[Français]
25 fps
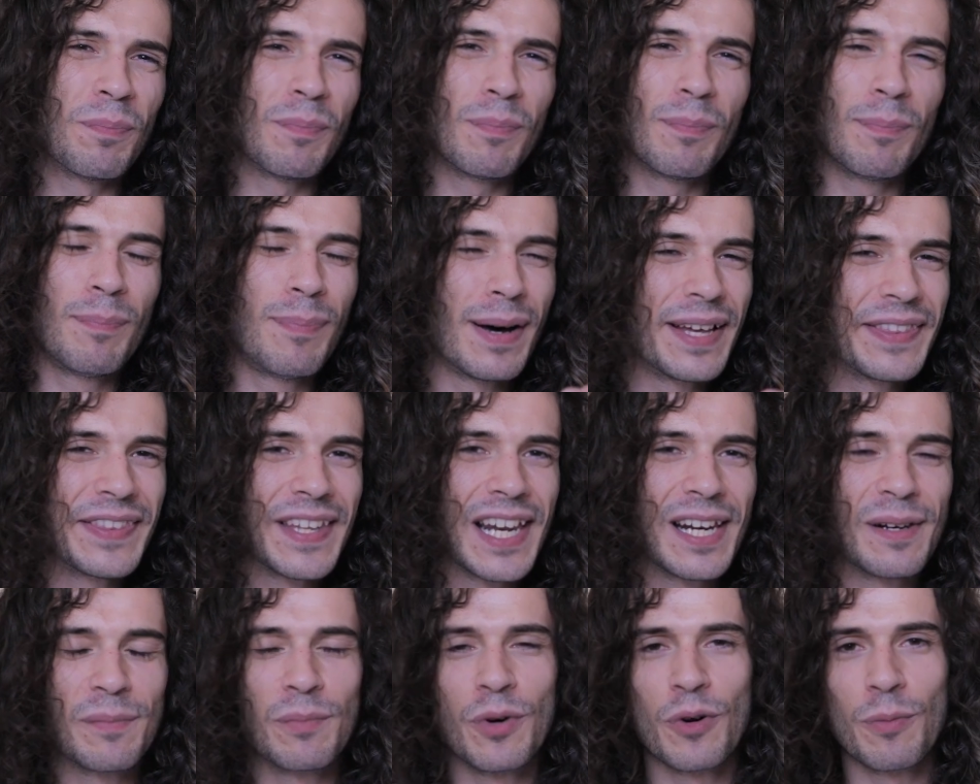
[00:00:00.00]

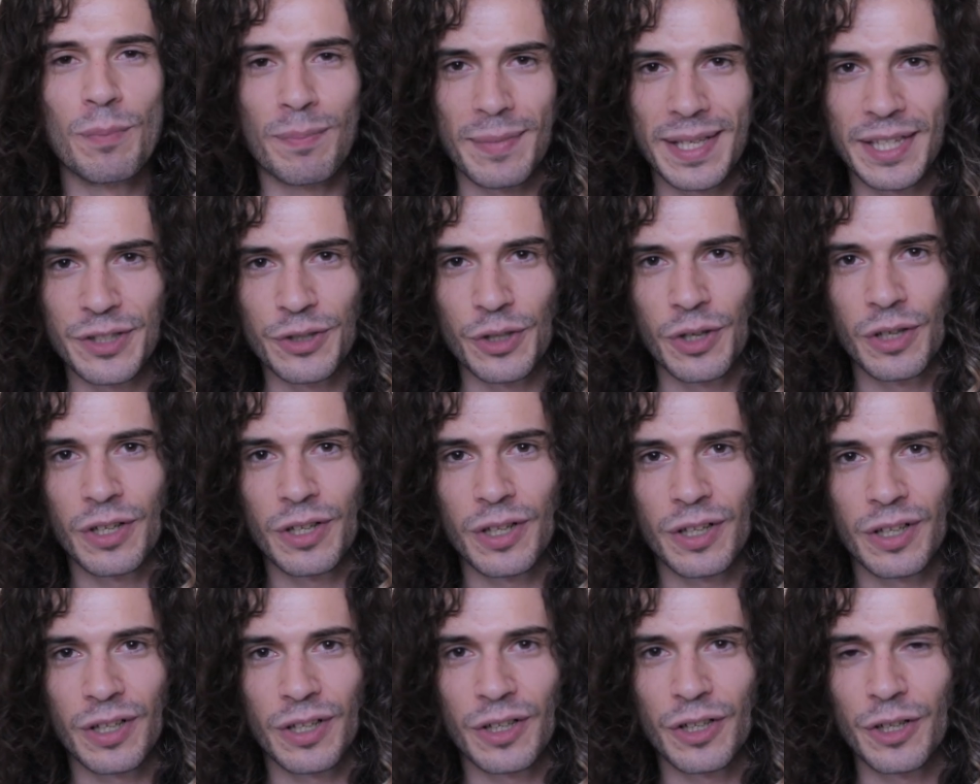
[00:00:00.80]
banalement
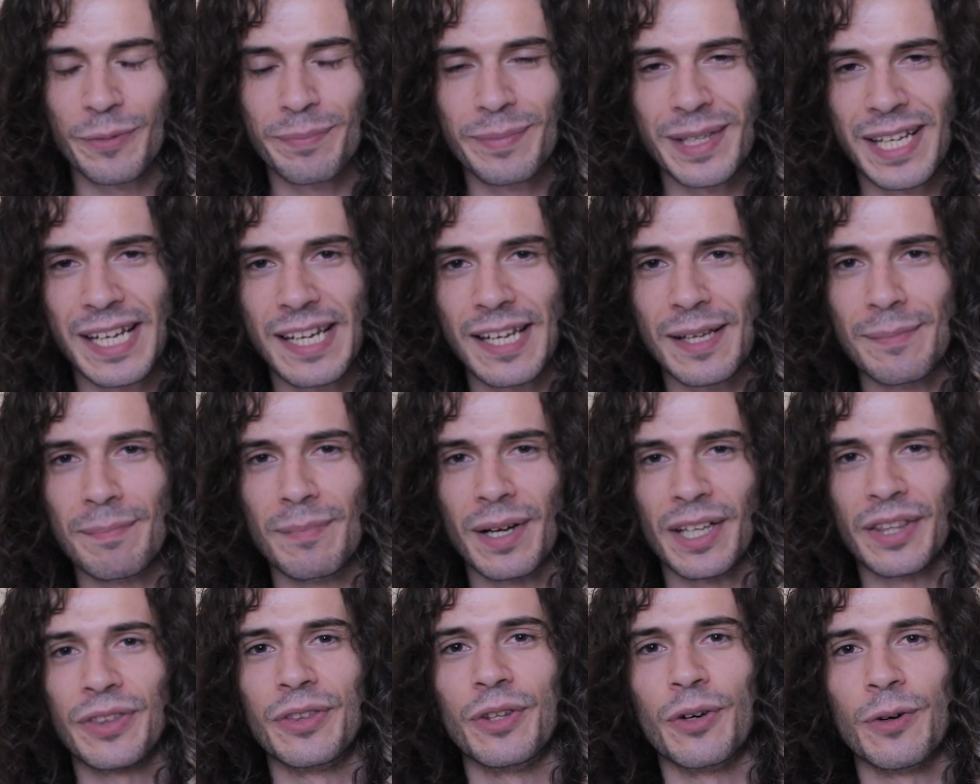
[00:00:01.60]
médiocre comme il l'est
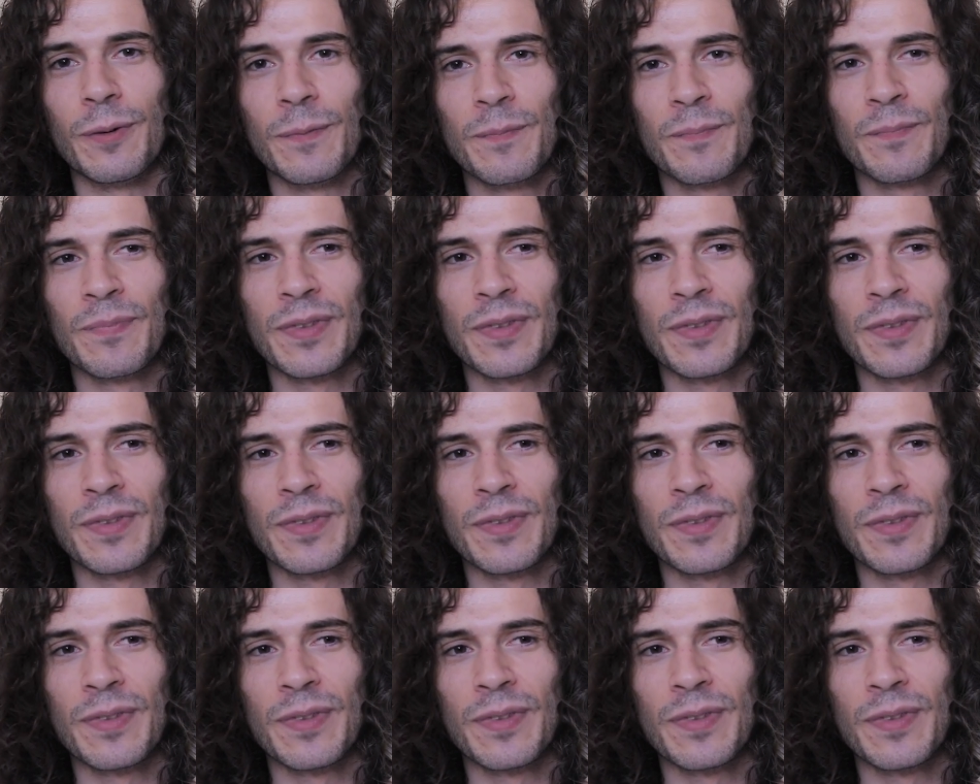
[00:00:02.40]
maintenant